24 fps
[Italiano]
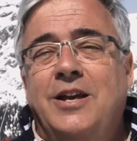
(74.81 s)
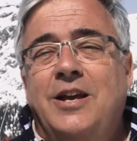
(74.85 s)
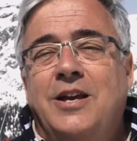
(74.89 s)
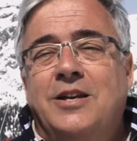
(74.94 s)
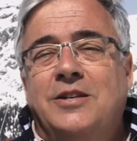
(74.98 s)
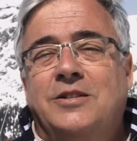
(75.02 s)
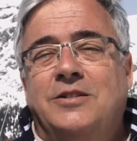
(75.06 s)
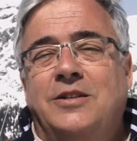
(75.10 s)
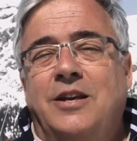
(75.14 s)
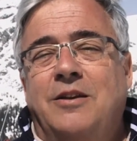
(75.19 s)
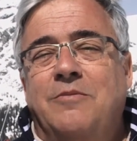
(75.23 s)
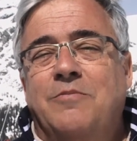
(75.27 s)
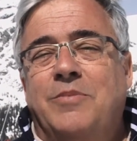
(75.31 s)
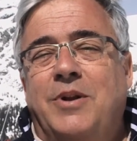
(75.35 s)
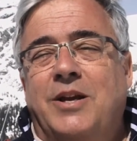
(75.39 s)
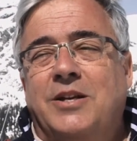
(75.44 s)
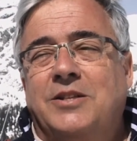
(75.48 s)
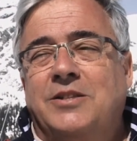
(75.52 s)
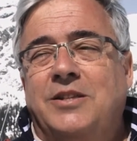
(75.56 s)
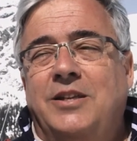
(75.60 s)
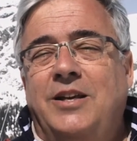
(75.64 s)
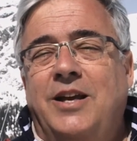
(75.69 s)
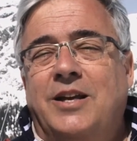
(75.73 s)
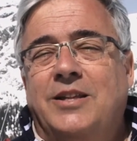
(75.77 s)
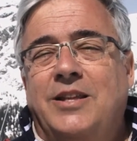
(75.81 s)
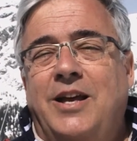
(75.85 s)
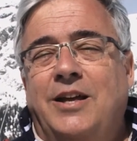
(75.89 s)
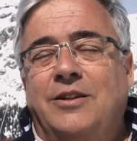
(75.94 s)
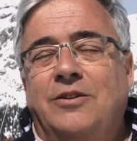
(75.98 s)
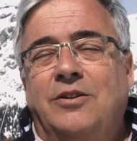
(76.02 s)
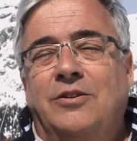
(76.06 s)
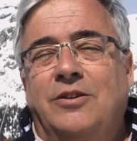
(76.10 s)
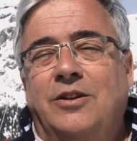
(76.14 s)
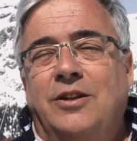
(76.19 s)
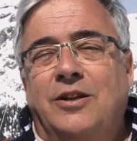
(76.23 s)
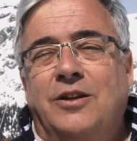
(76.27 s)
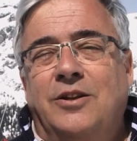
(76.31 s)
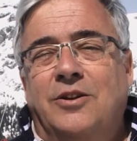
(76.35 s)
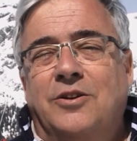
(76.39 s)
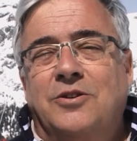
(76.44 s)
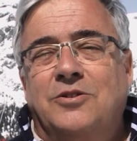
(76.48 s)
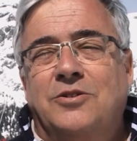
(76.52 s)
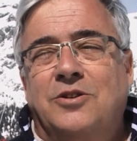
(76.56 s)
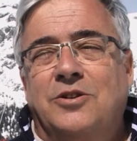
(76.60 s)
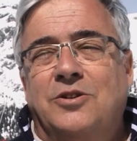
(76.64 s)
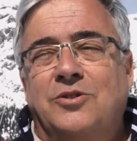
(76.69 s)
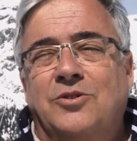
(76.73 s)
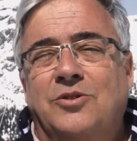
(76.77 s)
sembra stia dando delle
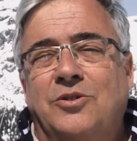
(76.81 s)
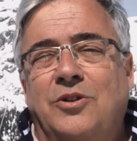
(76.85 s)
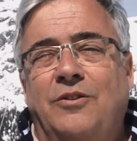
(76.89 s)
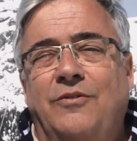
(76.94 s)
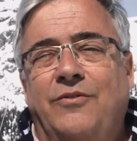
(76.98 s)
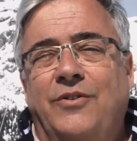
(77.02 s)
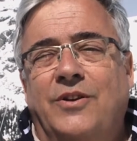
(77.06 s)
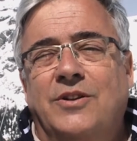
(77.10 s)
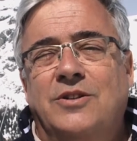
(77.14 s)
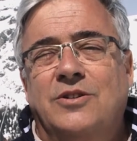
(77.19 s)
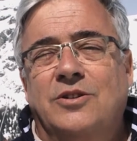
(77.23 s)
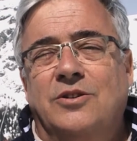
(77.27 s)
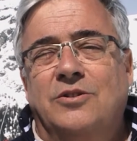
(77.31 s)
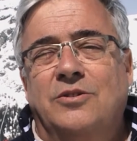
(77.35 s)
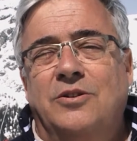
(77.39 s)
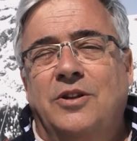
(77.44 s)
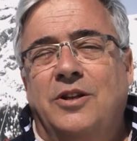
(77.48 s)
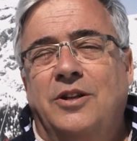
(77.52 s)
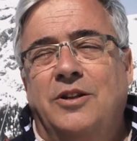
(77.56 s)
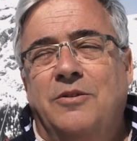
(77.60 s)
grosse soddisfazioni